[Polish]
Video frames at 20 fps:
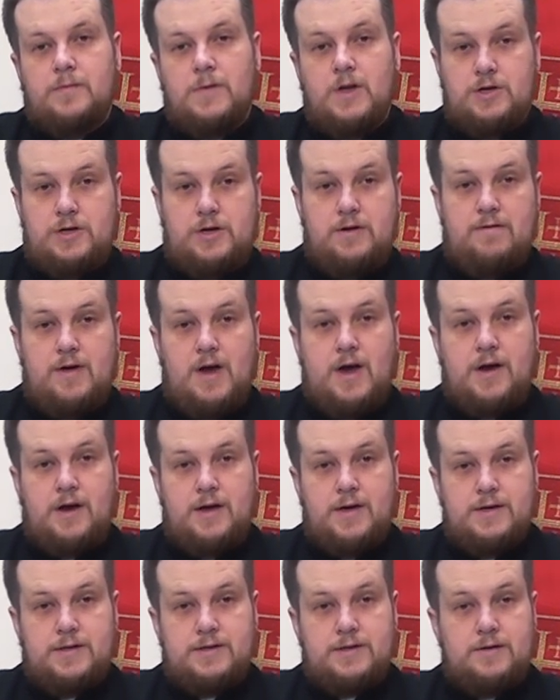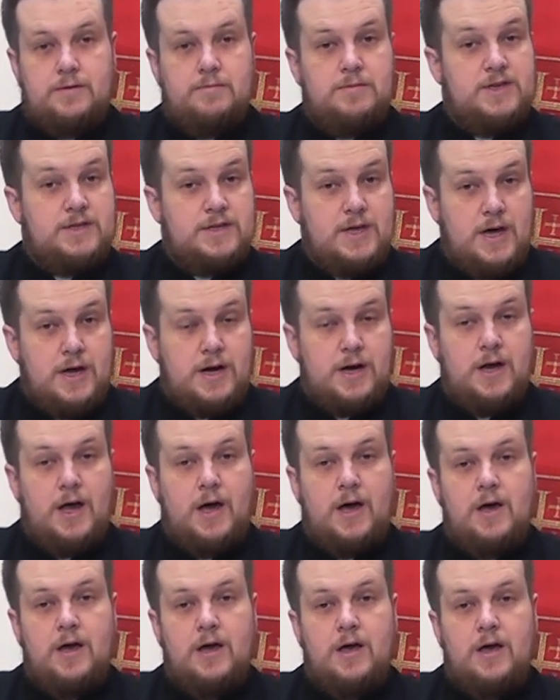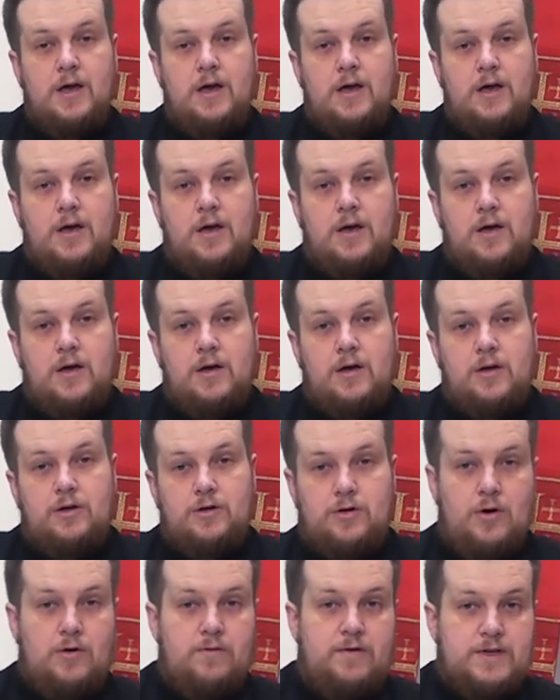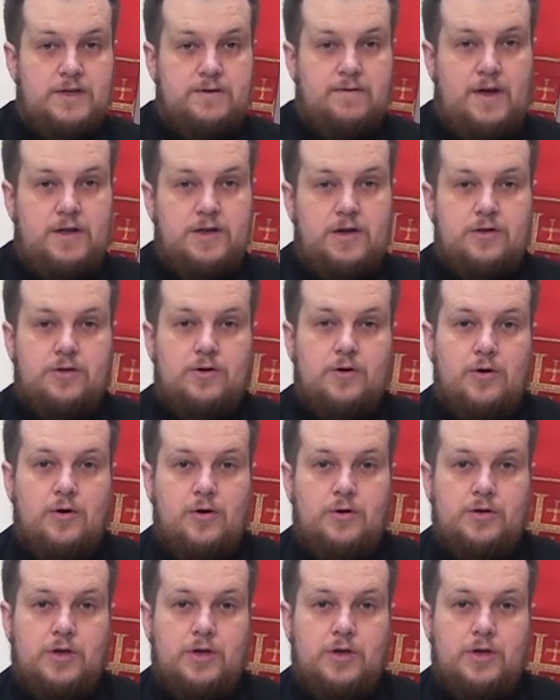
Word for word: Jeśli wiara jest mizerna, to wezwanie to